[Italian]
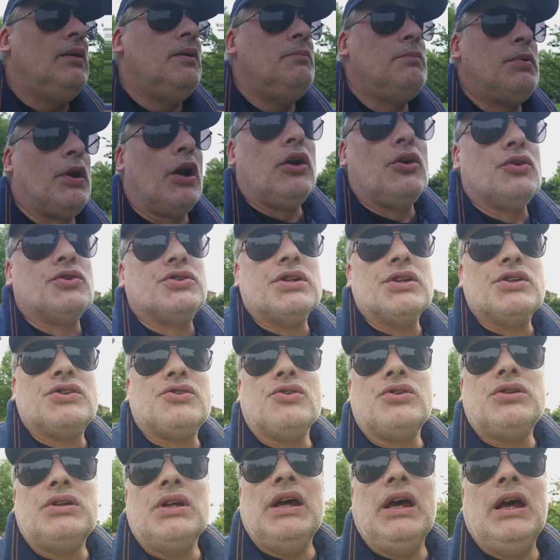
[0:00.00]
però allo
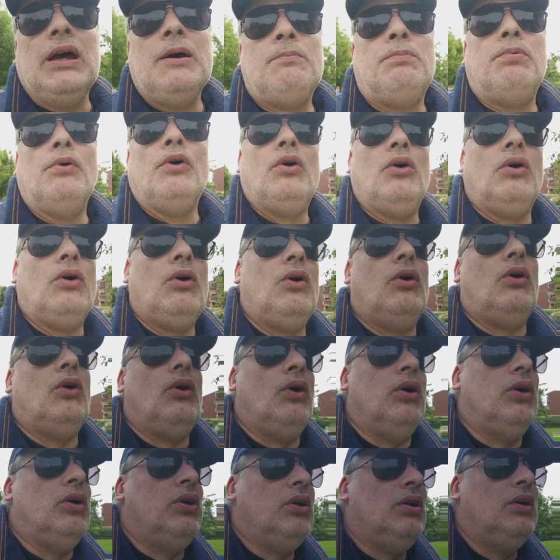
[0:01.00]
stesso
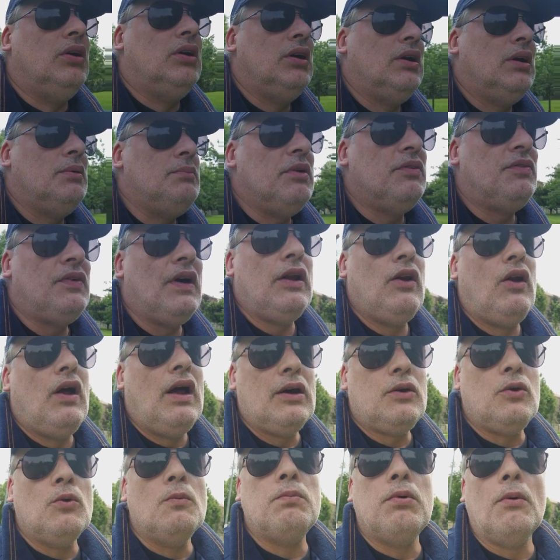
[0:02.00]
tempo fanno
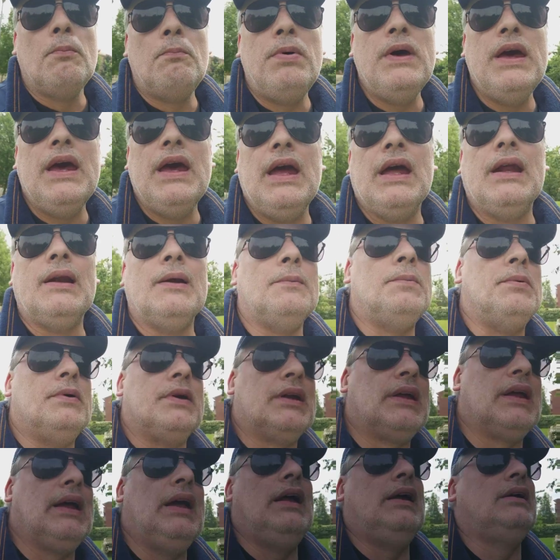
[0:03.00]
anche un po' pena
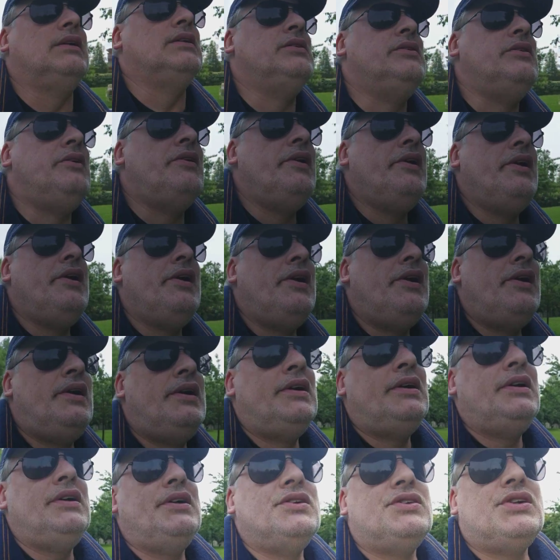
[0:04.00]
perché
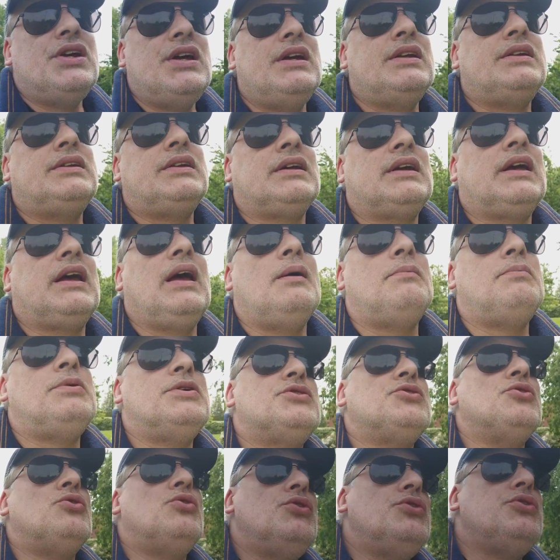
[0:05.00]
gente che ha
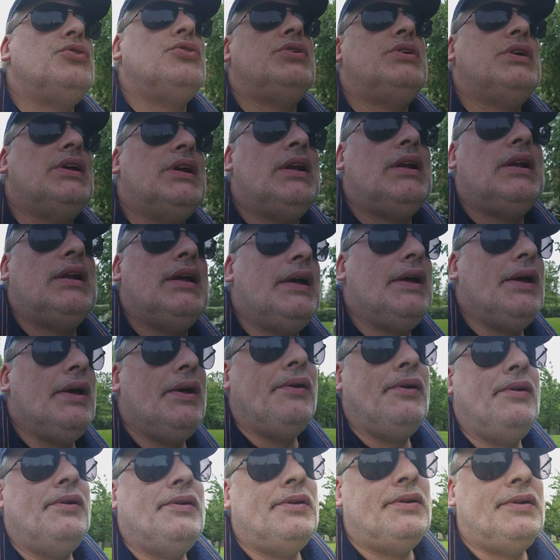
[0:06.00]
bisogno
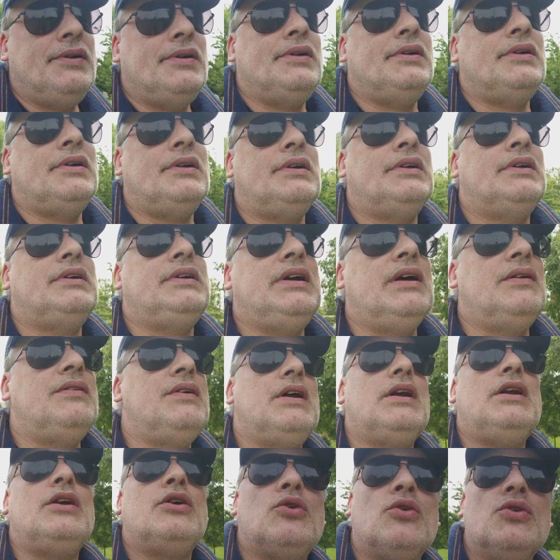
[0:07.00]
del, di
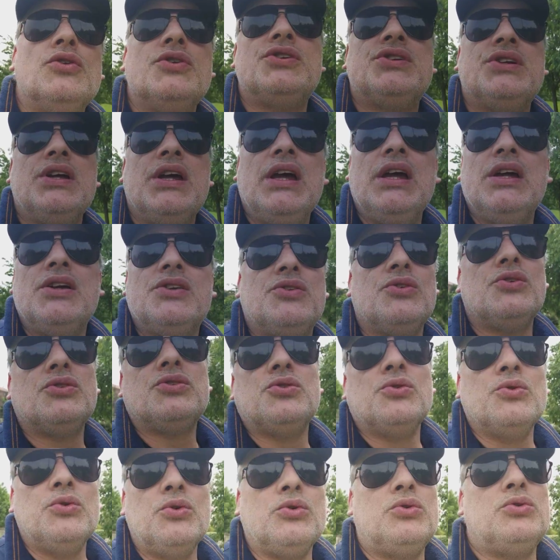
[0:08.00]
avere il consenso
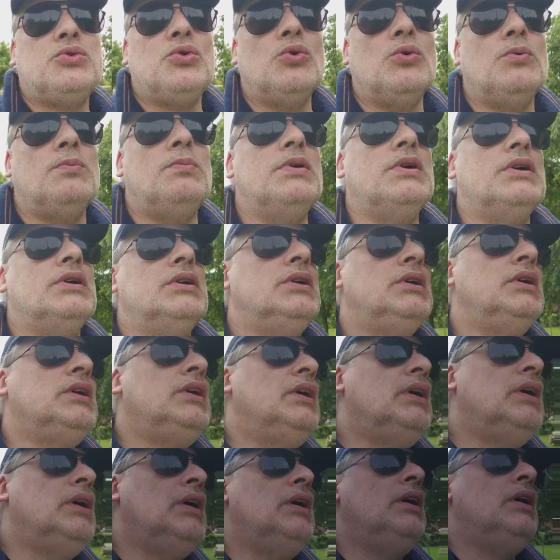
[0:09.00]
su YouTube,
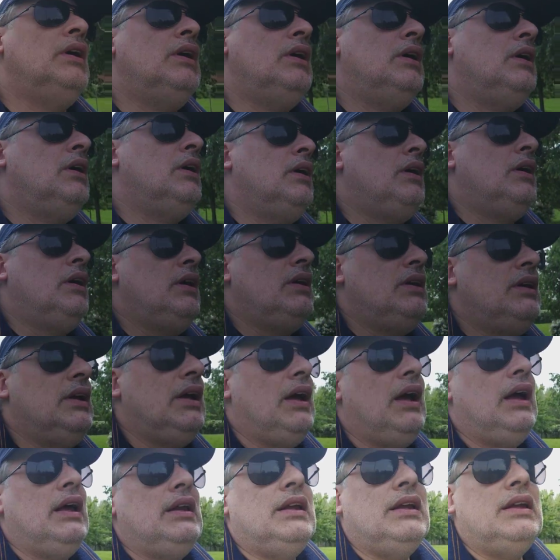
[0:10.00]

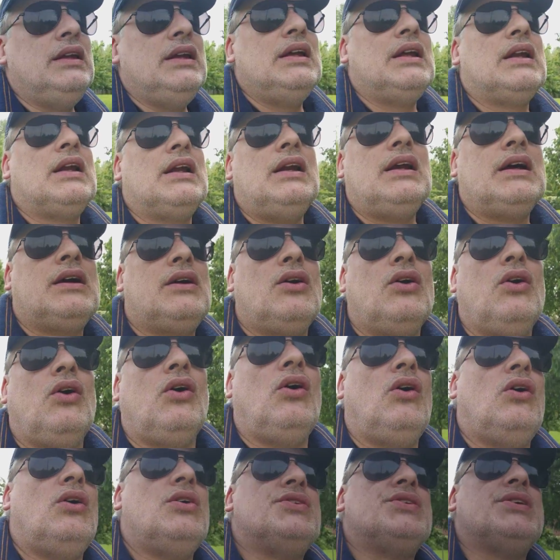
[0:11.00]
di, di, dire le
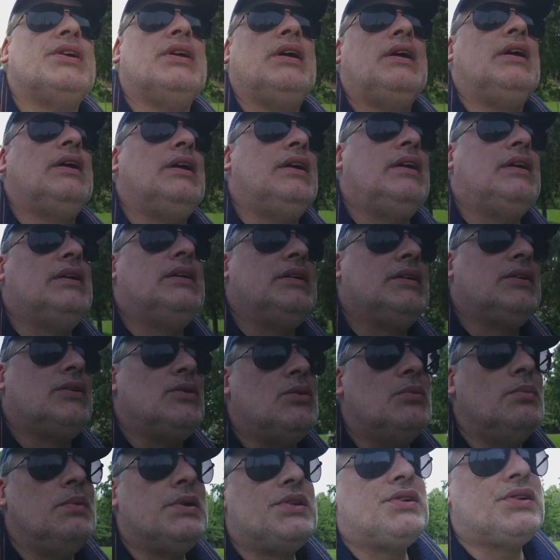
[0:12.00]
cose
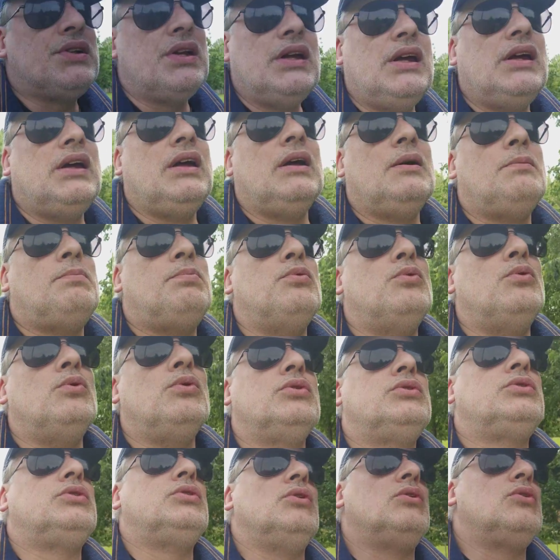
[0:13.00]
come se
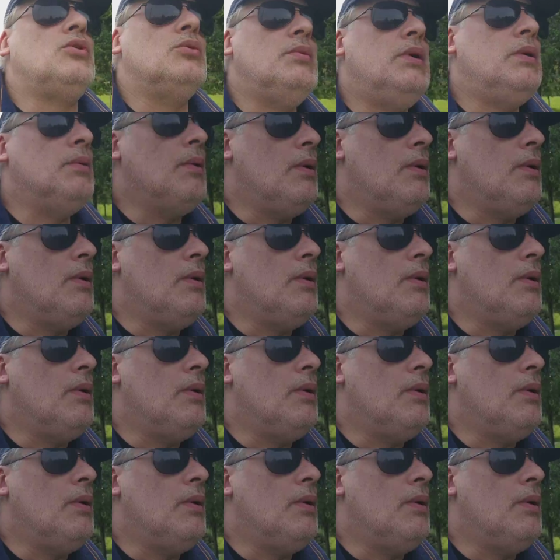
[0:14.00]
appunto come i